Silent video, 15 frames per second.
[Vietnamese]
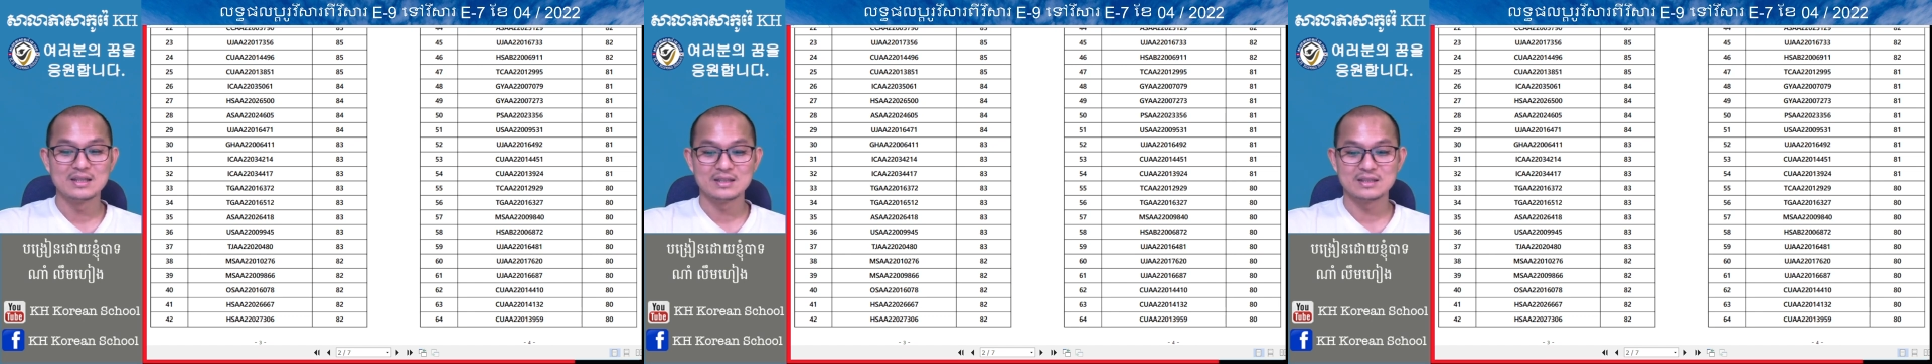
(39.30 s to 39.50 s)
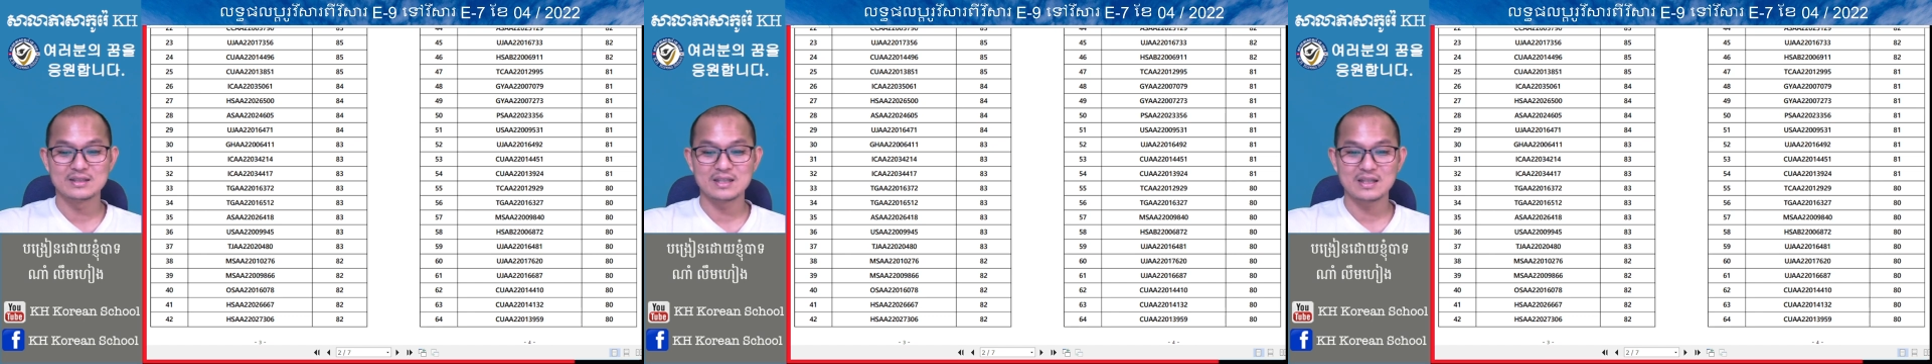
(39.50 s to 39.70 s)

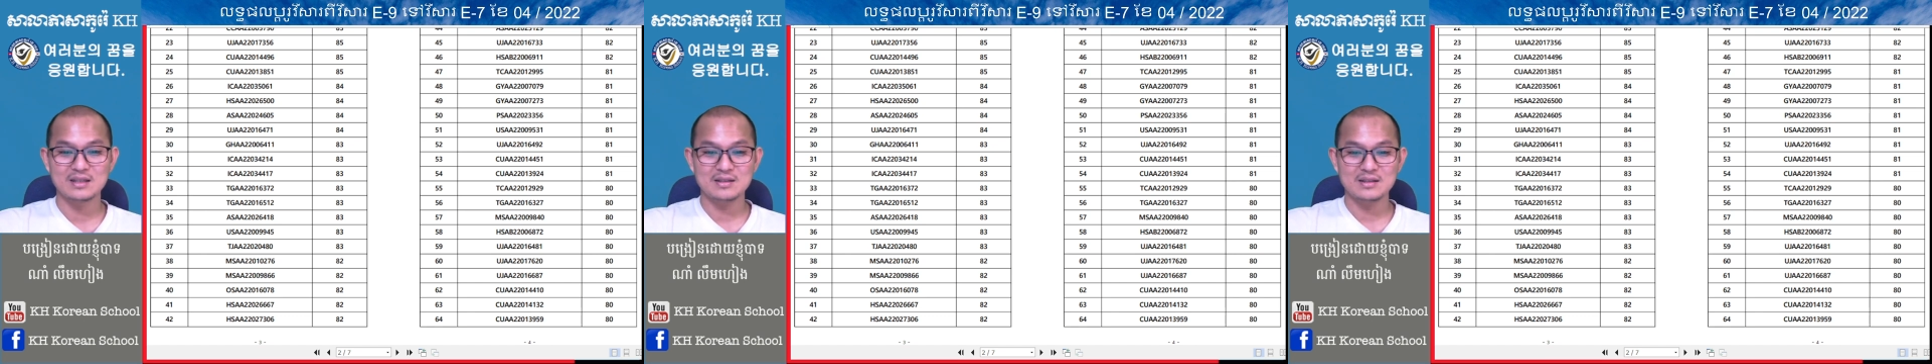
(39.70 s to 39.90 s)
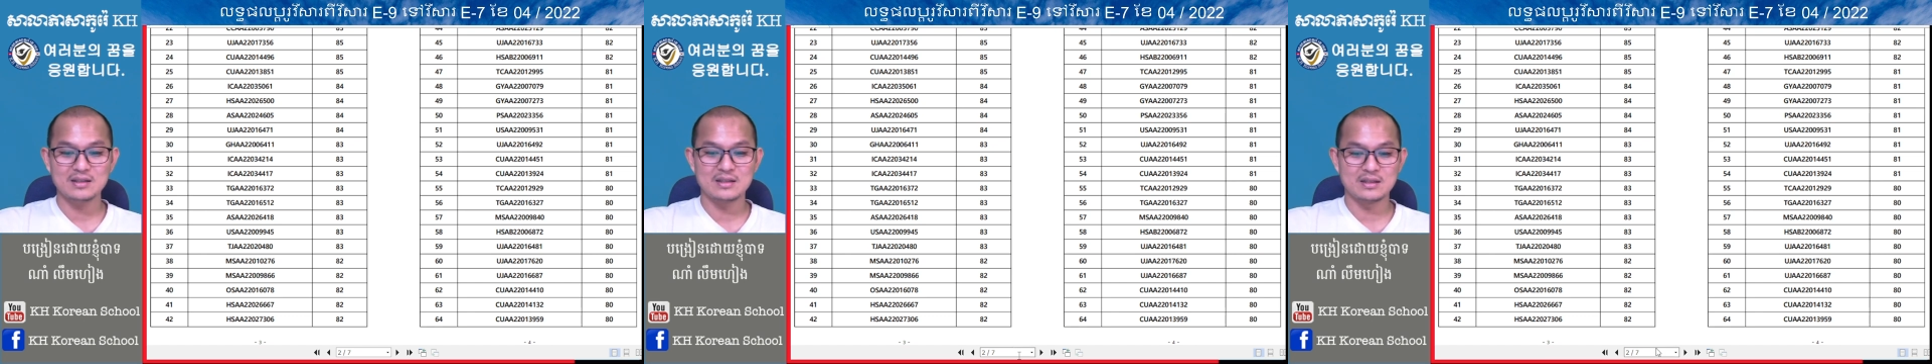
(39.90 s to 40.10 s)

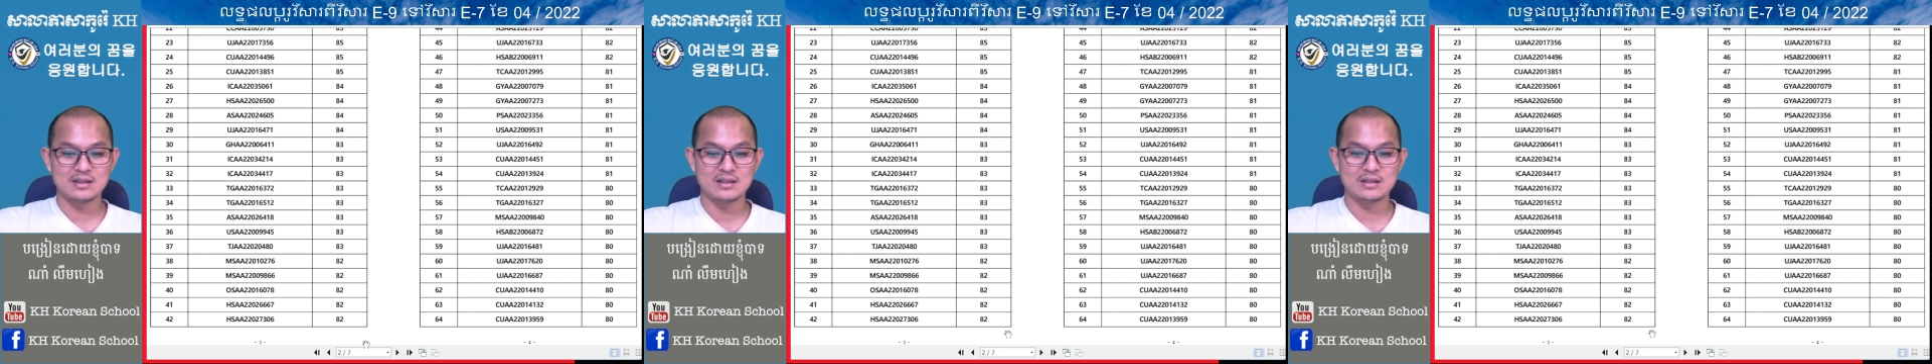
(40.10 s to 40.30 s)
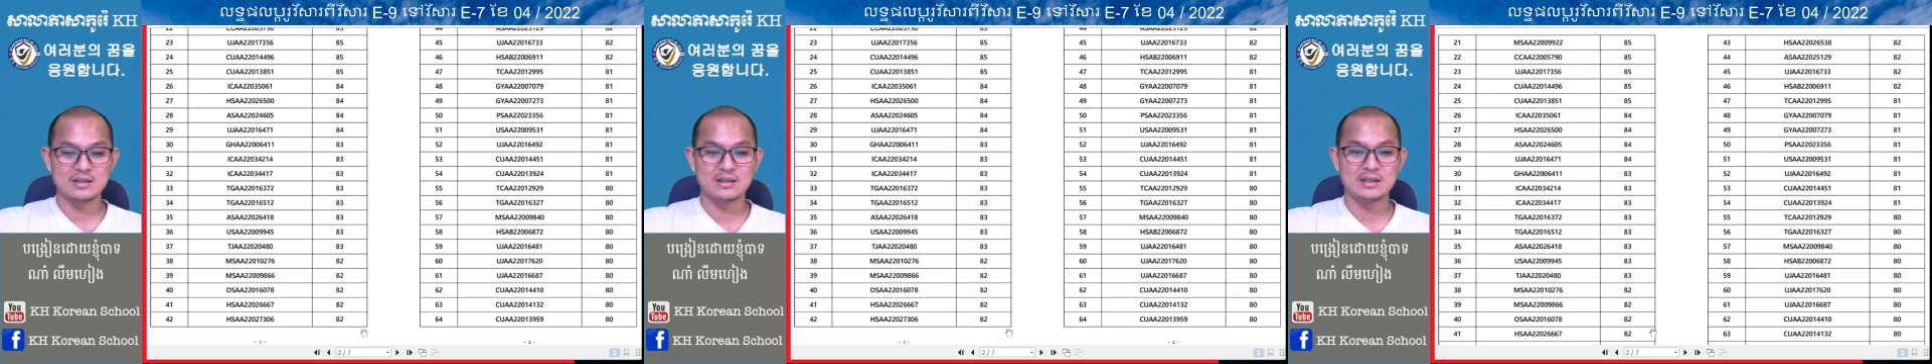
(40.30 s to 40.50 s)
dẫn
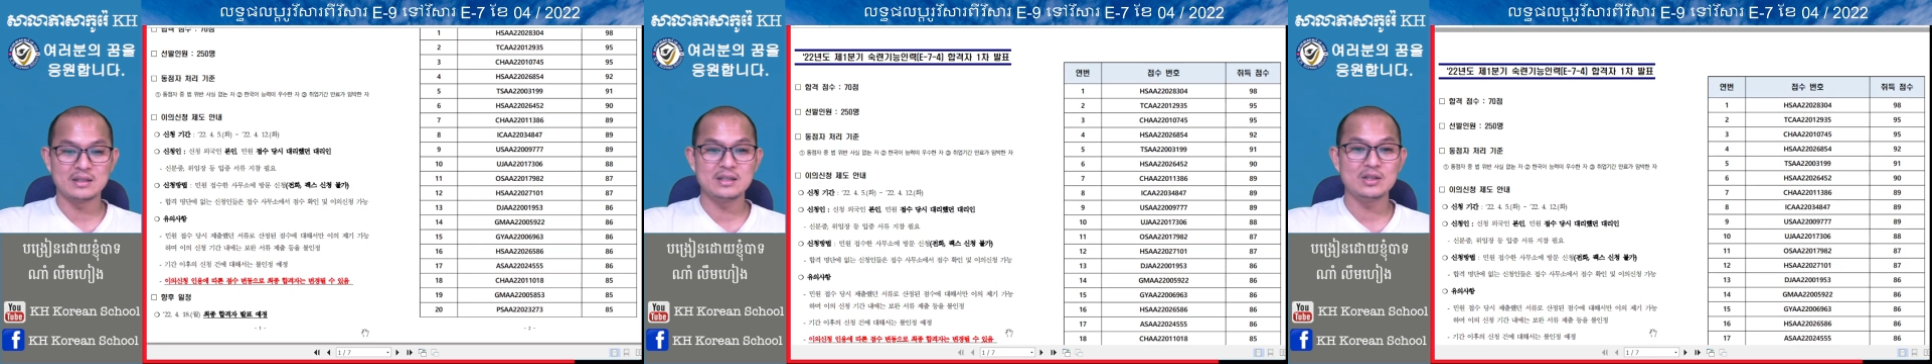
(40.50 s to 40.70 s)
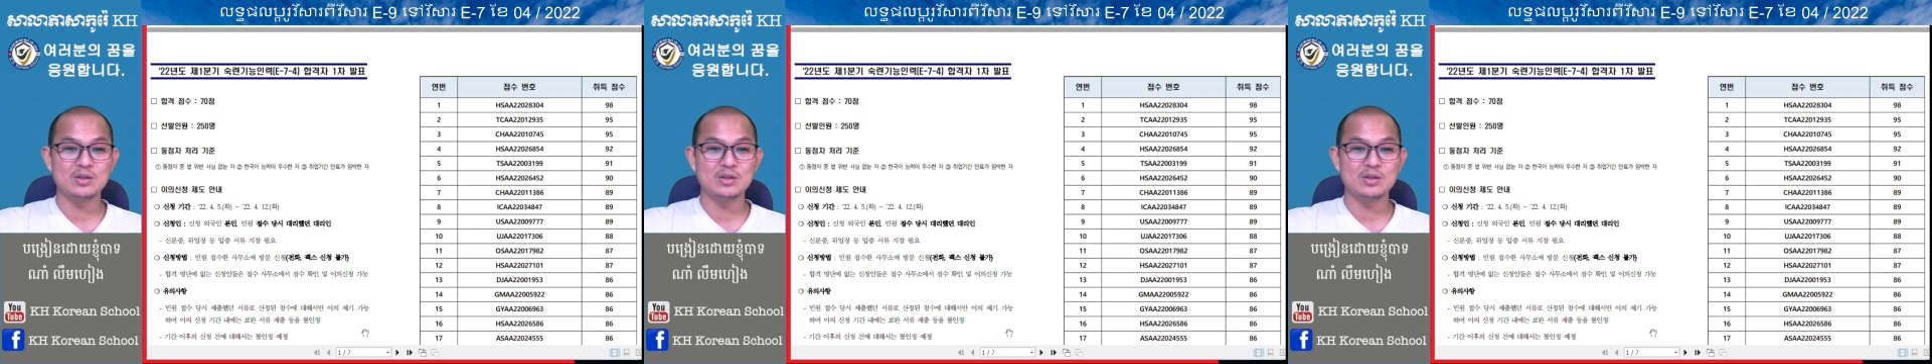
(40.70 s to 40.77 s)
là đi